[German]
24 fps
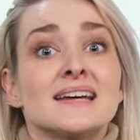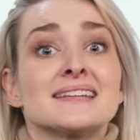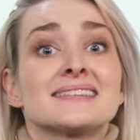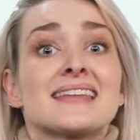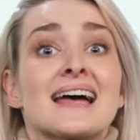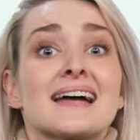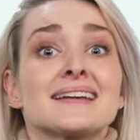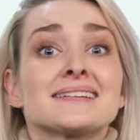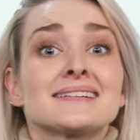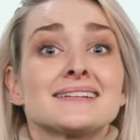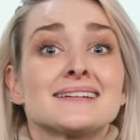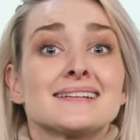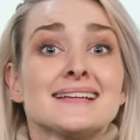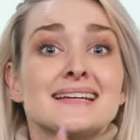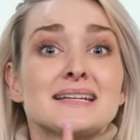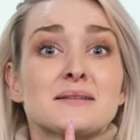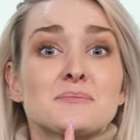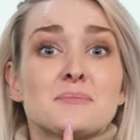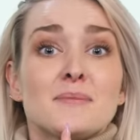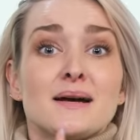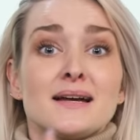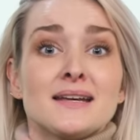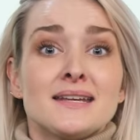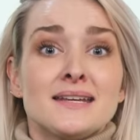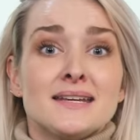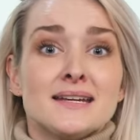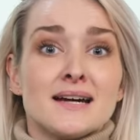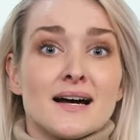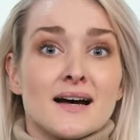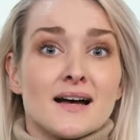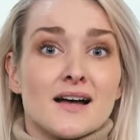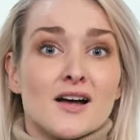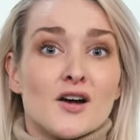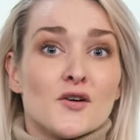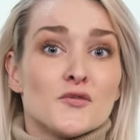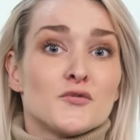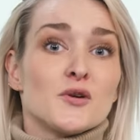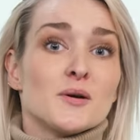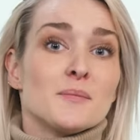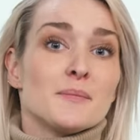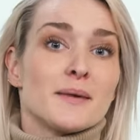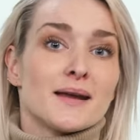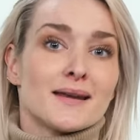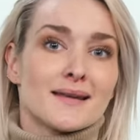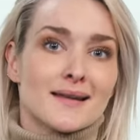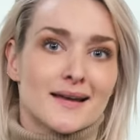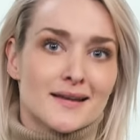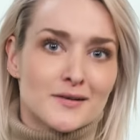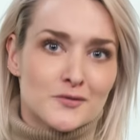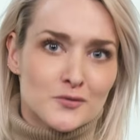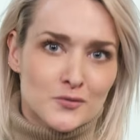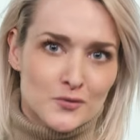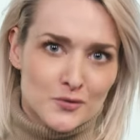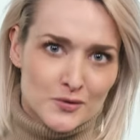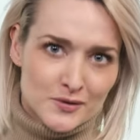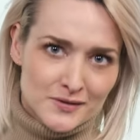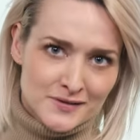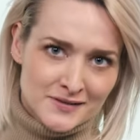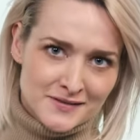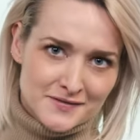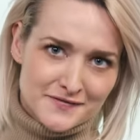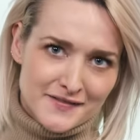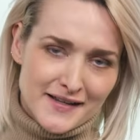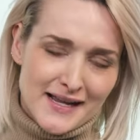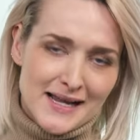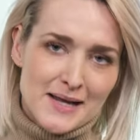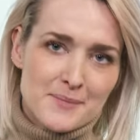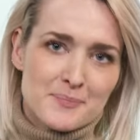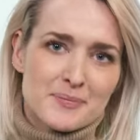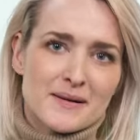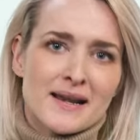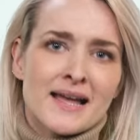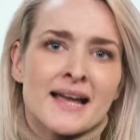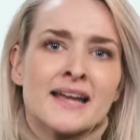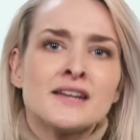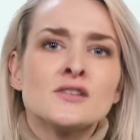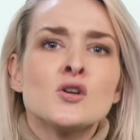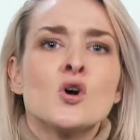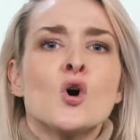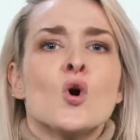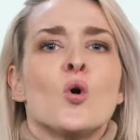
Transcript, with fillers: dann klickt mal hier für Männlein und Weiblein